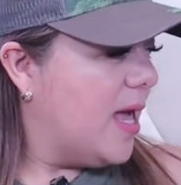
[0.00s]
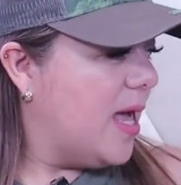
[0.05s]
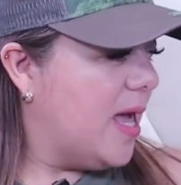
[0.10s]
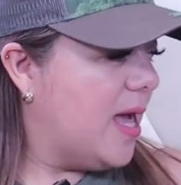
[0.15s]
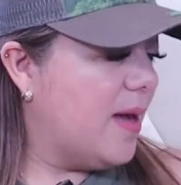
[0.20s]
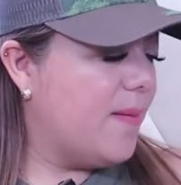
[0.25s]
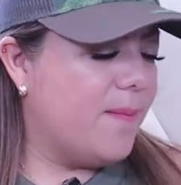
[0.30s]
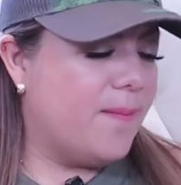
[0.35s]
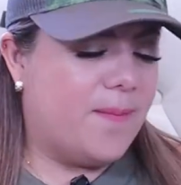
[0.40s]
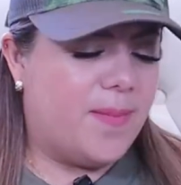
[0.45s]

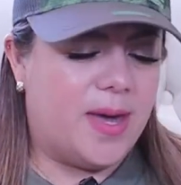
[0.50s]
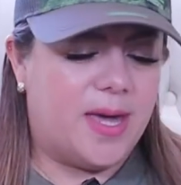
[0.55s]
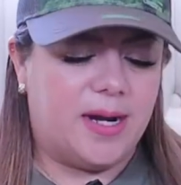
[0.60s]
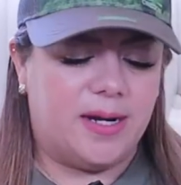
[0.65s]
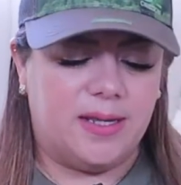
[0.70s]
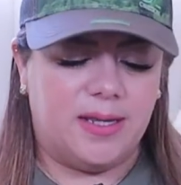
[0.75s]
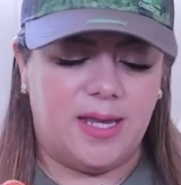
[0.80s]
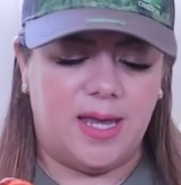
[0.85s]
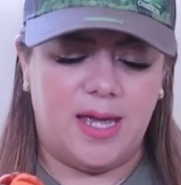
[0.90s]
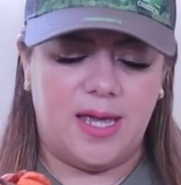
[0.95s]
en
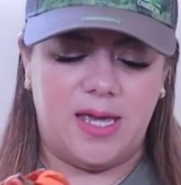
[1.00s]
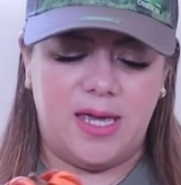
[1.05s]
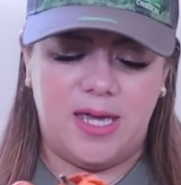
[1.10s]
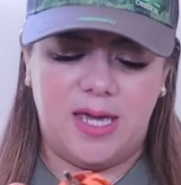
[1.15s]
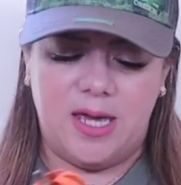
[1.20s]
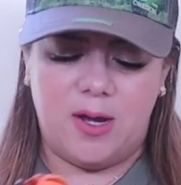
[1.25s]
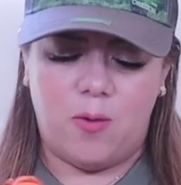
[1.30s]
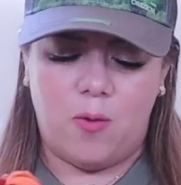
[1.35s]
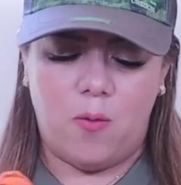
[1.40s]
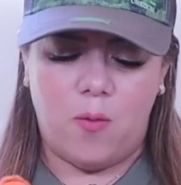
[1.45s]
verde
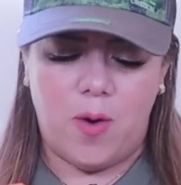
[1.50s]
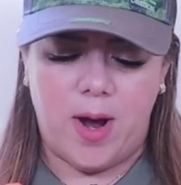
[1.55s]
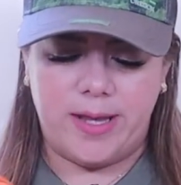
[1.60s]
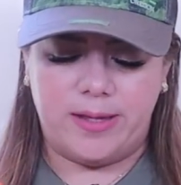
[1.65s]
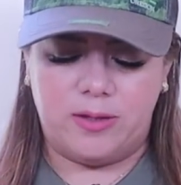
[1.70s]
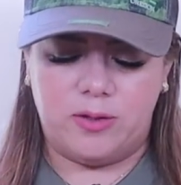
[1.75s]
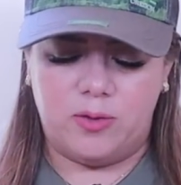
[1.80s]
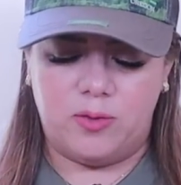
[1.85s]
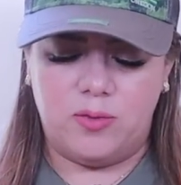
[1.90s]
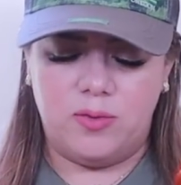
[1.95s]
y
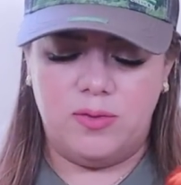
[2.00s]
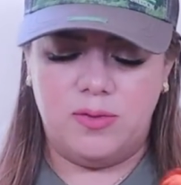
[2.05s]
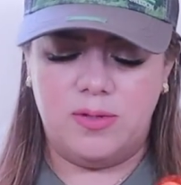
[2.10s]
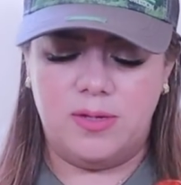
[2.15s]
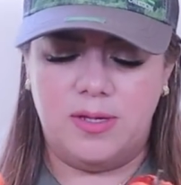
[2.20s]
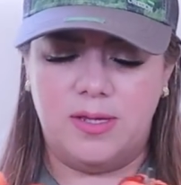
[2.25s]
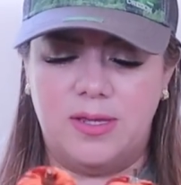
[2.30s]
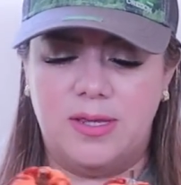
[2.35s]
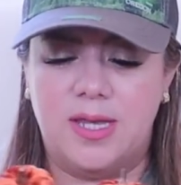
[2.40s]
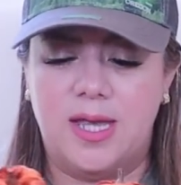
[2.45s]
cuatro
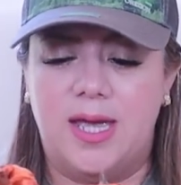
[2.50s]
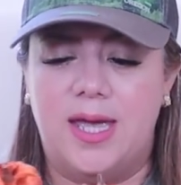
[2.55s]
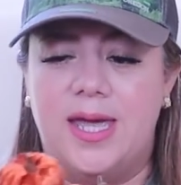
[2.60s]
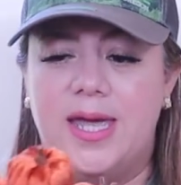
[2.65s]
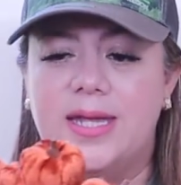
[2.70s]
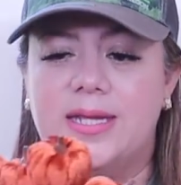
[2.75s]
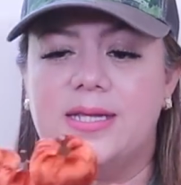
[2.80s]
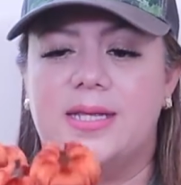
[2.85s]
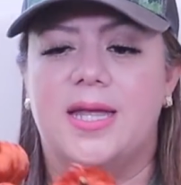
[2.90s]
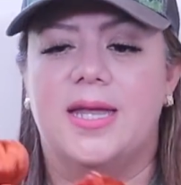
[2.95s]
de
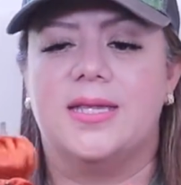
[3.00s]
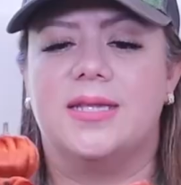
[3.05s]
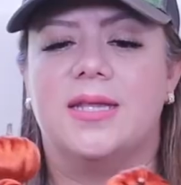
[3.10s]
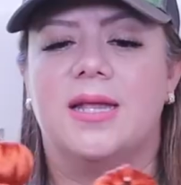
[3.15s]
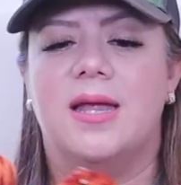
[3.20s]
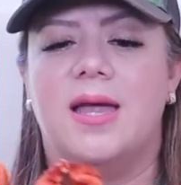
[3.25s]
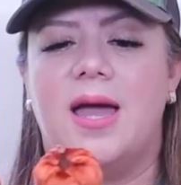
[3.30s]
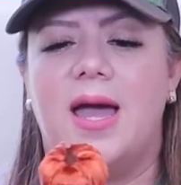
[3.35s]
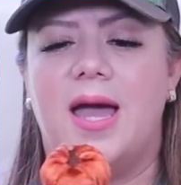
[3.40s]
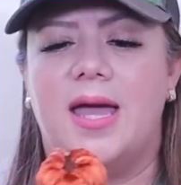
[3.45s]
estas
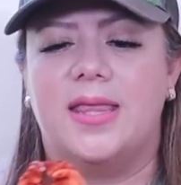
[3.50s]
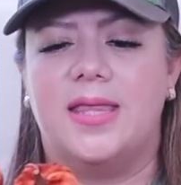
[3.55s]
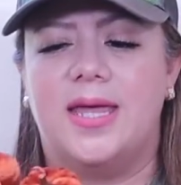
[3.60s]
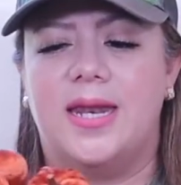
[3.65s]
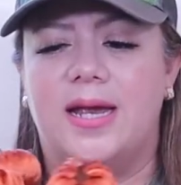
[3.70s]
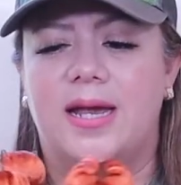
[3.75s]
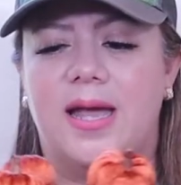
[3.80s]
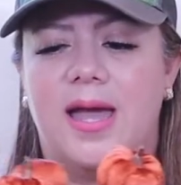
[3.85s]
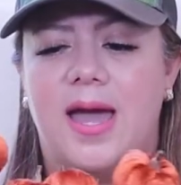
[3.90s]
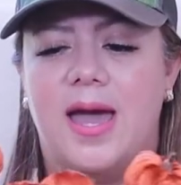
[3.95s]

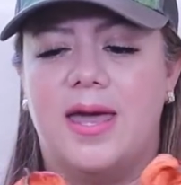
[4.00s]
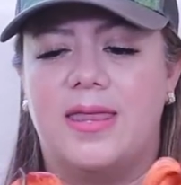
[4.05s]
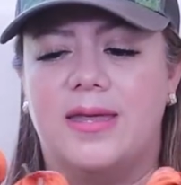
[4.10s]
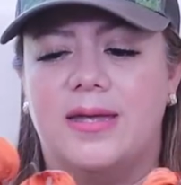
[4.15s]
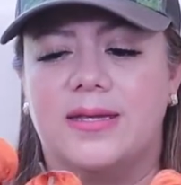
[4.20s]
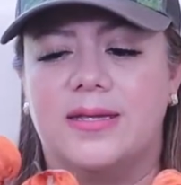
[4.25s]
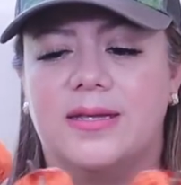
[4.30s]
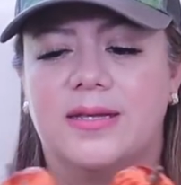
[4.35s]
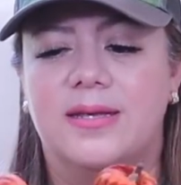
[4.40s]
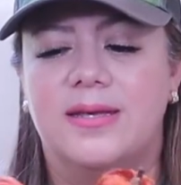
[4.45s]

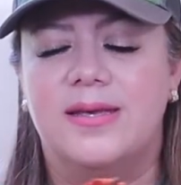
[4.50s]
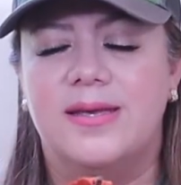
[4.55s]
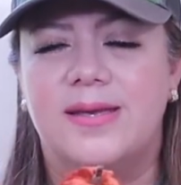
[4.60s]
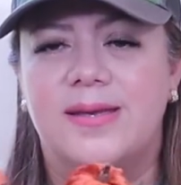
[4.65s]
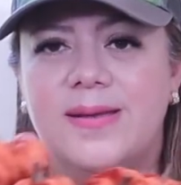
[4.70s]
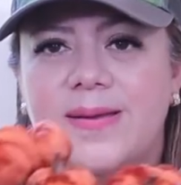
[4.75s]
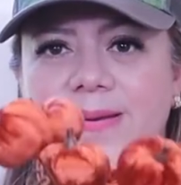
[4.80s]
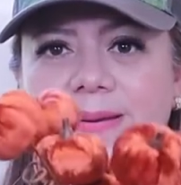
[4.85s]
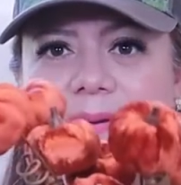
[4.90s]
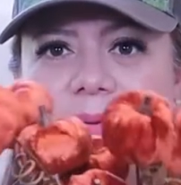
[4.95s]
anaranjadas.
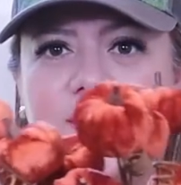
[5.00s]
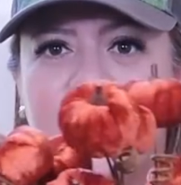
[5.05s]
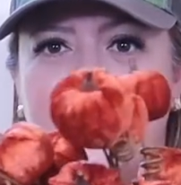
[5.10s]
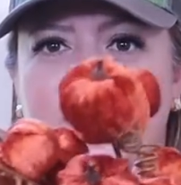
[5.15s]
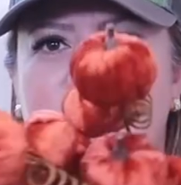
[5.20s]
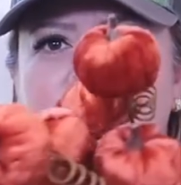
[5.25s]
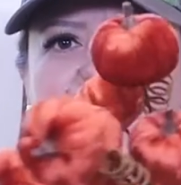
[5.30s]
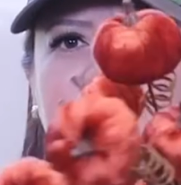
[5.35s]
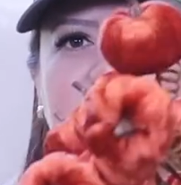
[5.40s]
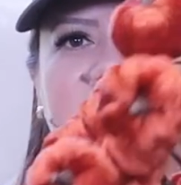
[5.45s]

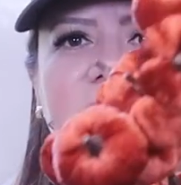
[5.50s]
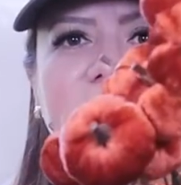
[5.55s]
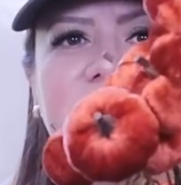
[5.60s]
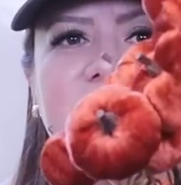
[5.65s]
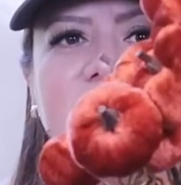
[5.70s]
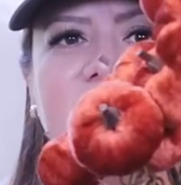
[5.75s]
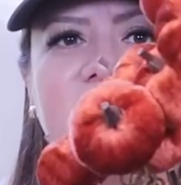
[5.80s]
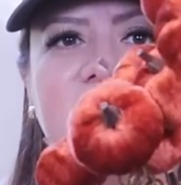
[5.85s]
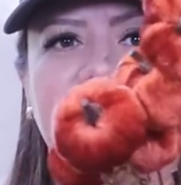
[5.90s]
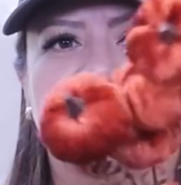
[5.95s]
Miren qué
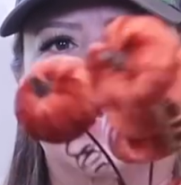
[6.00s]
lindas